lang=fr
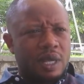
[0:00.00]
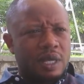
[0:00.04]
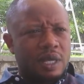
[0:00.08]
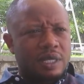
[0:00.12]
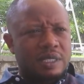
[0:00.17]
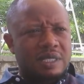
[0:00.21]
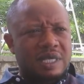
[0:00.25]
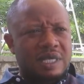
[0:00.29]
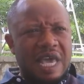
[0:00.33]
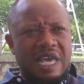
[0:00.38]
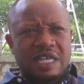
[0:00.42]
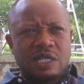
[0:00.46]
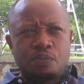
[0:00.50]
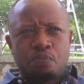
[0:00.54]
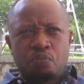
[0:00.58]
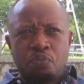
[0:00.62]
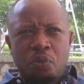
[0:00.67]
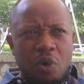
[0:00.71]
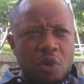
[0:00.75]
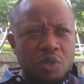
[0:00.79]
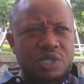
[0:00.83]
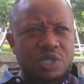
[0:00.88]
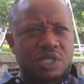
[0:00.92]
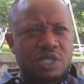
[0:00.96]
ça
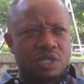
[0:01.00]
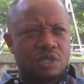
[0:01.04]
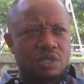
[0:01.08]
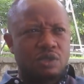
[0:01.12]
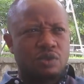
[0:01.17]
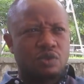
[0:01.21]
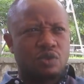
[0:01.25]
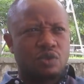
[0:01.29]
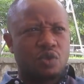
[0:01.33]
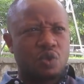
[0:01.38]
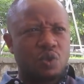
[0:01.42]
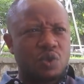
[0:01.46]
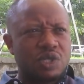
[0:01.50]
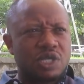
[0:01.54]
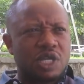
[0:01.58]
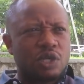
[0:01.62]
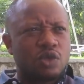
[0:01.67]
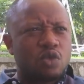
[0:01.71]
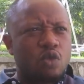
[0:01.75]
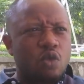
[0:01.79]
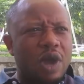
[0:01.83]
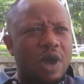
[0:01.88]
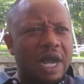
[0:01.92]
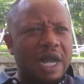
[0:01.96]
expose tous ces
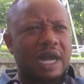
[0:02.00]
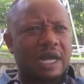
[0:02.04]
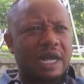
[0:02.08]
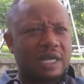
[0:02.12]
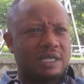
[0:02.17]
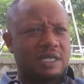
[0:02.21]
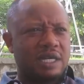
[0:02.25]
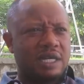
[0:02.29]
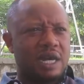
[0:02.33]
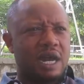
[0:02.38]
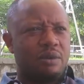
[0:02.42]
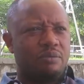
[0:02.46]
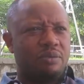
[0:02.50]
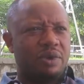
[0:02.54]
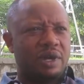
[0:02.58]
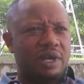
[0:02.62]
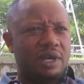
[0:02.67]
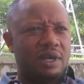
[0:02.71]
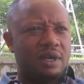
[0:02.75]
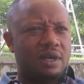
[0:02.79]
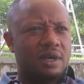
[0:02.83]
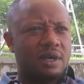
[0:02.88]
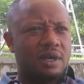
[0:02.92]
trois quartiers d'emblée